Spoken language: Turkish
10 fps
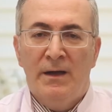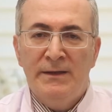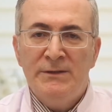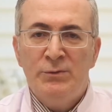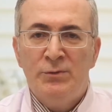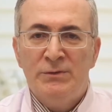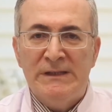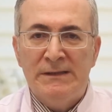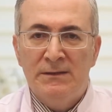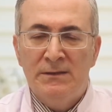Anne sütü
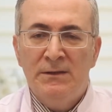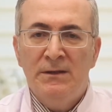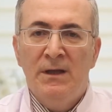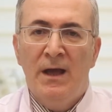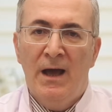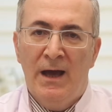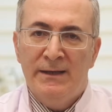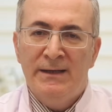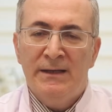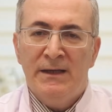sarılı
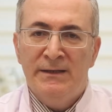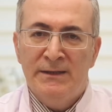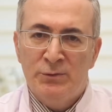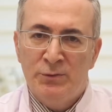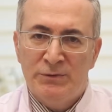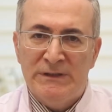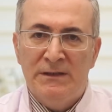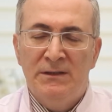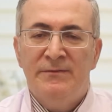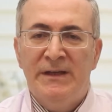erken anne sütü
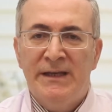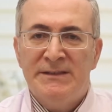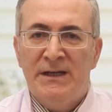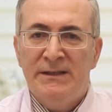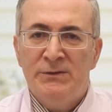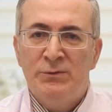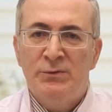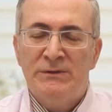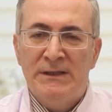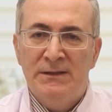sarılığı ve geç anne
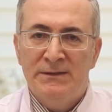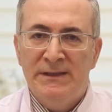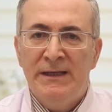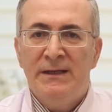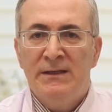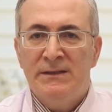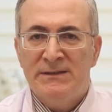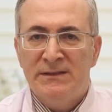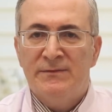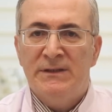sütü sarılığı diye iki
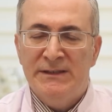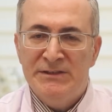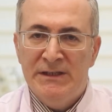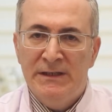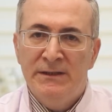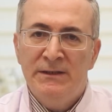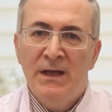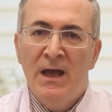sınıfta incelenir.